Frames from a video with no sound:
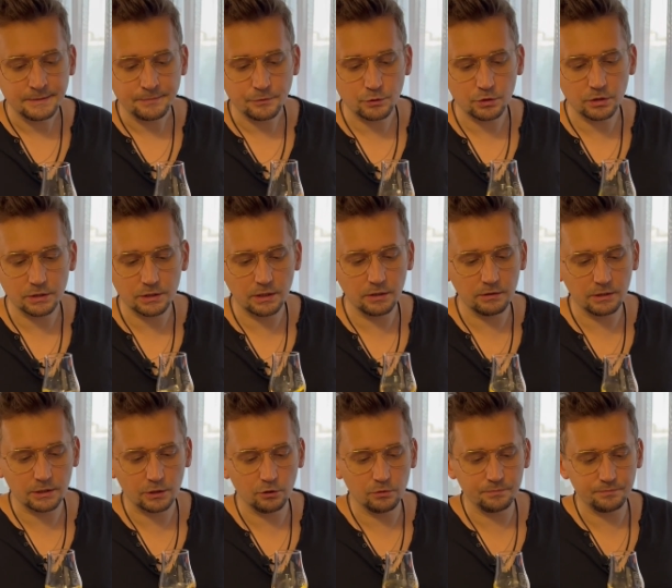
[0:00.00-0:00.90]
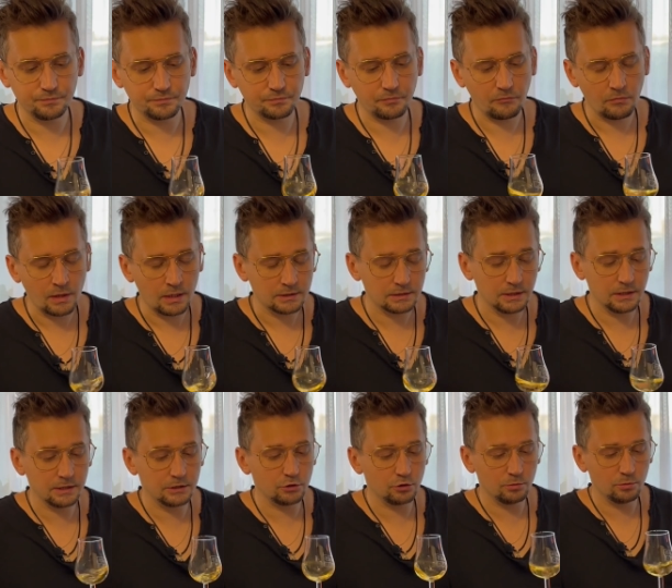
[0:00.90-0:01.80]
Ну, сладковатый. Может быть, из-за этого.
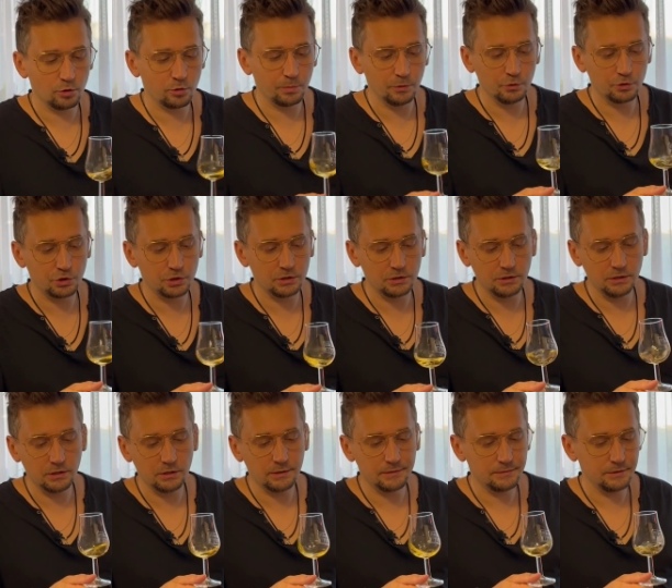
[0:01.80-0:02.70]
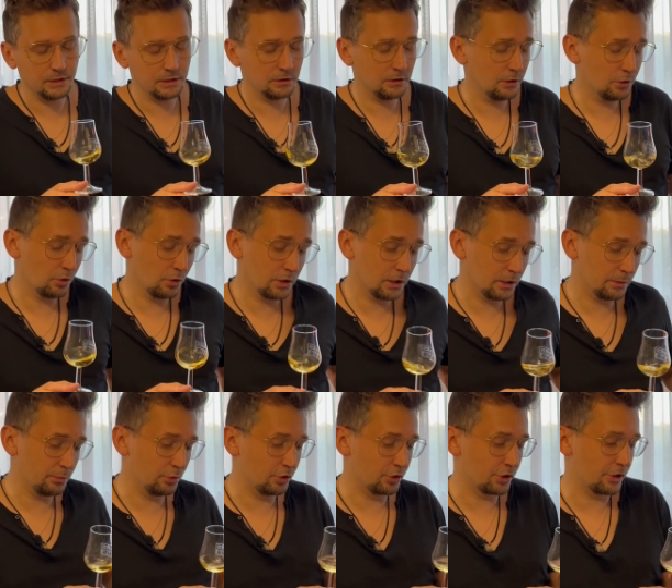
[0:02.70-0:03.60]
Сладость он мог получить не, не, не только от
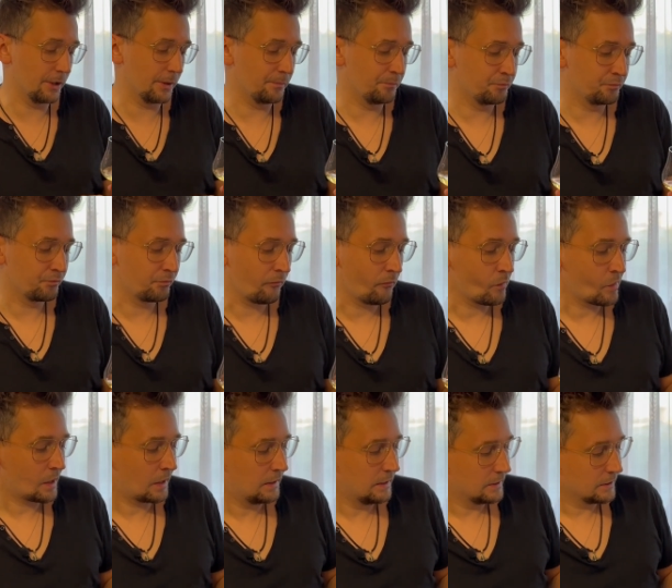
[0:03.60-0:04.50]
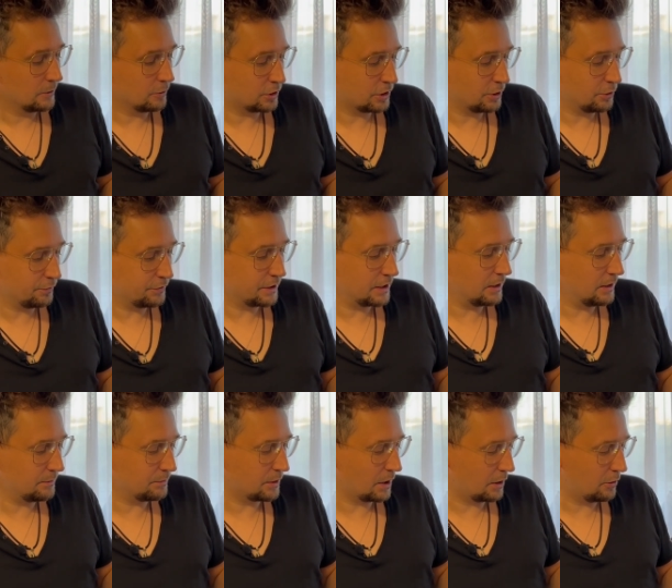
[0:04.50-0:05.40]
бочки. Слушай, ну в
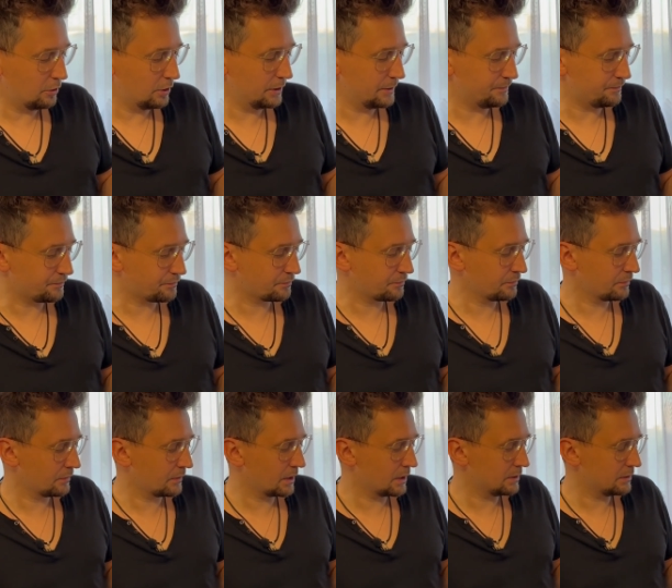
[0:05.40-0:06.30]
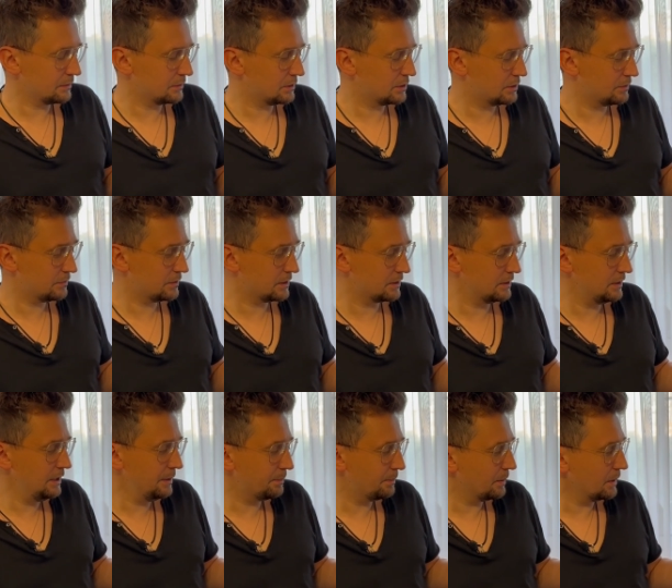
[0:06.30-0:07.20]
целом такой
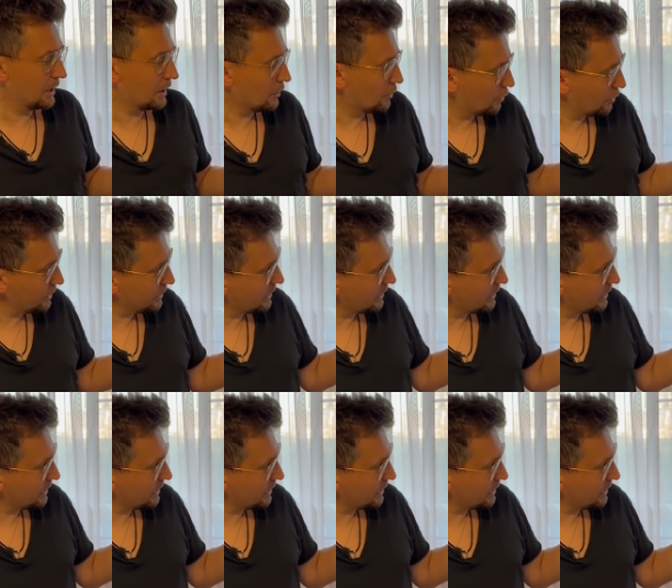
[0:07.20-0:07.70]
неплохой